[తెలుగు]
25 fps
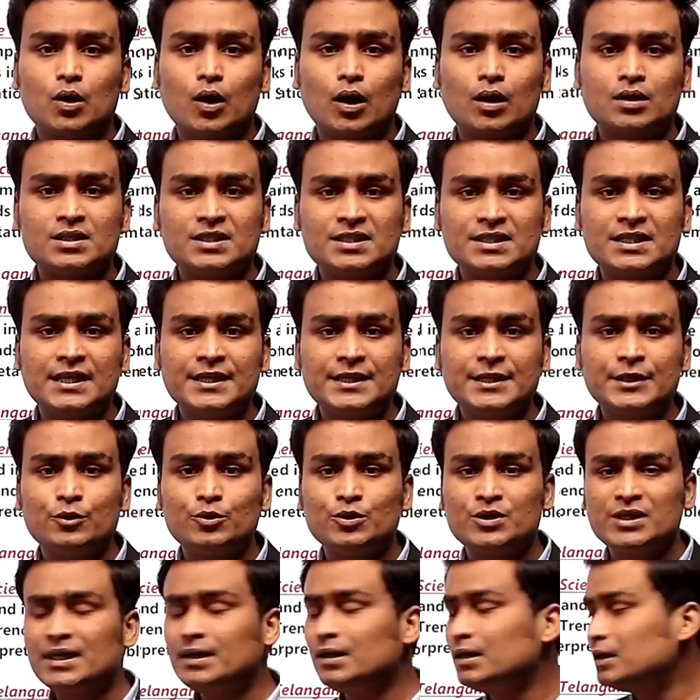
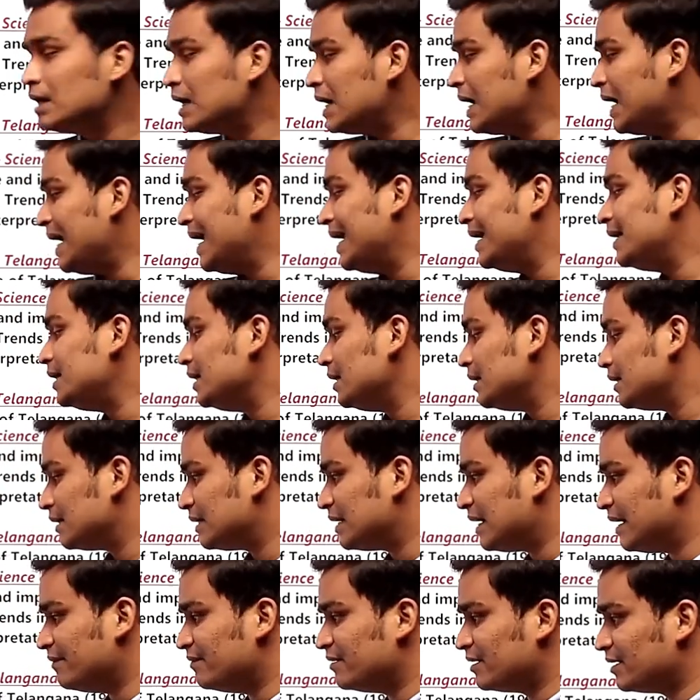కాన్స్టిట్యూషన్ అండ్
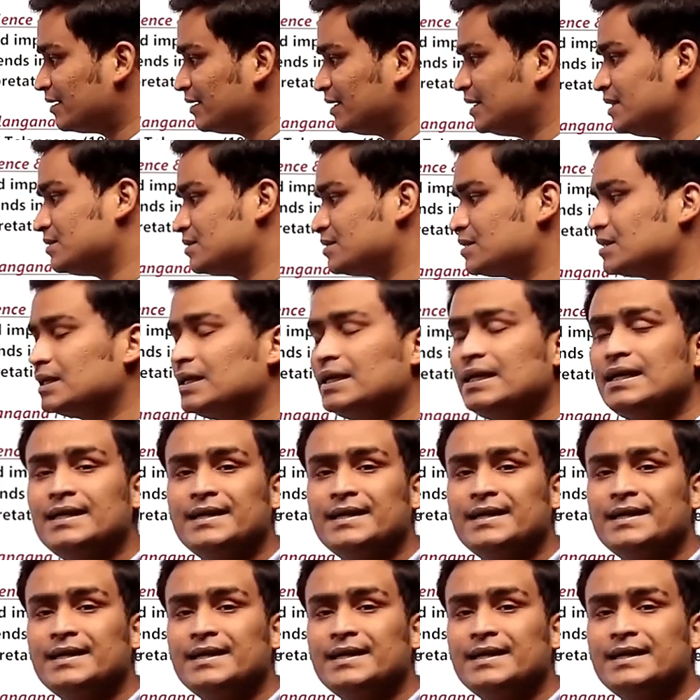గవర్నెన్స్